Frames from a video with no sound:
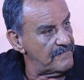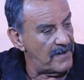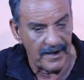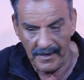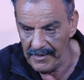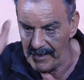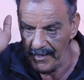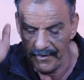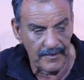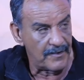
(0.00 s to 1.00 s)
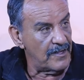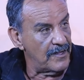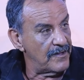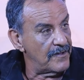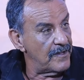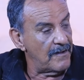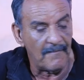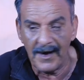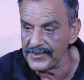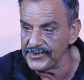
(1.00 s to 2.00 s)
مرة وراها ليش ما
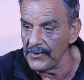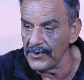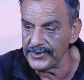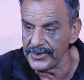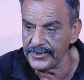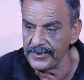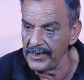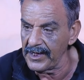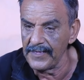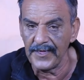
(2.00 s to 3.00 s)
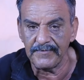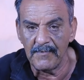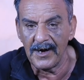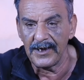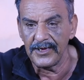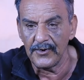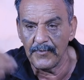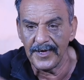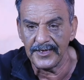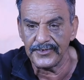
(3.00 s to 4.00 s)
تزوجت؟ ما تزوجت اخذت مالي
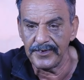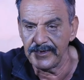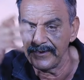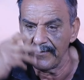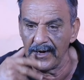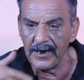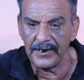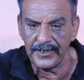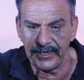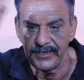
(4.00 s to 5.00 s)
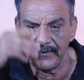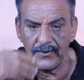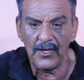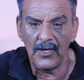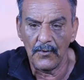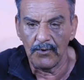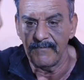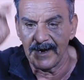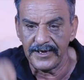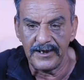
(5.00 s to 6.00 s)
وبيتي وقناني
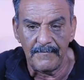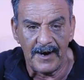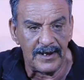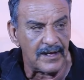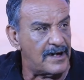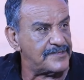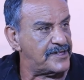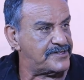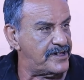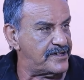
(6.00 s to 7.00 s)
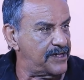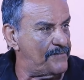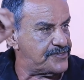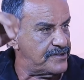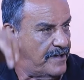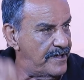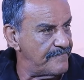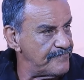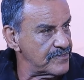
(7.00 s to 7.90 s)
والماكينه مال غاز سجلتها باسمها